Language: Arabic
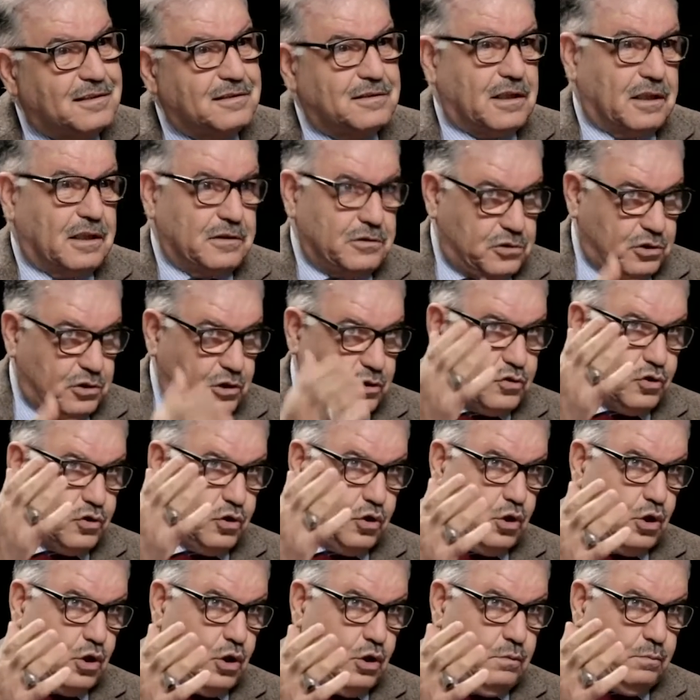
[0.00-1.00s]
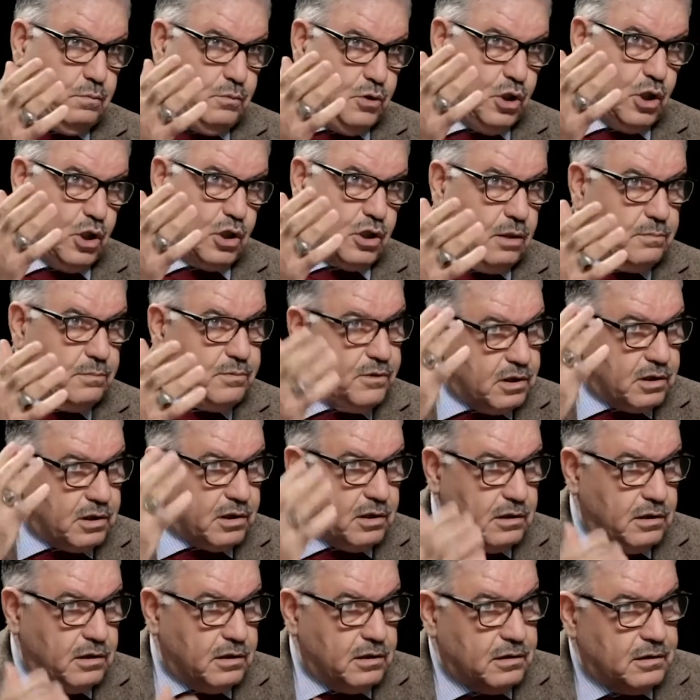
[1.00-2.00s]
يعني شخصيه علميه
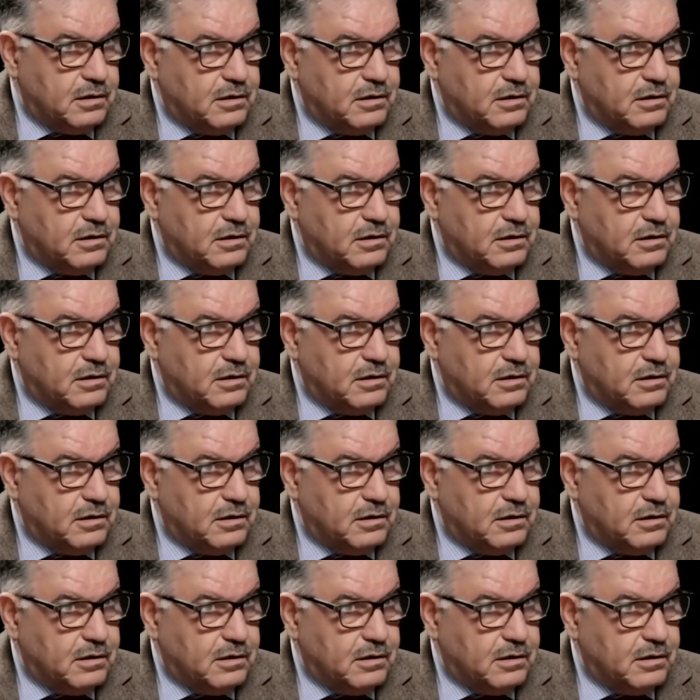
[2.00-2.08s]
كبيره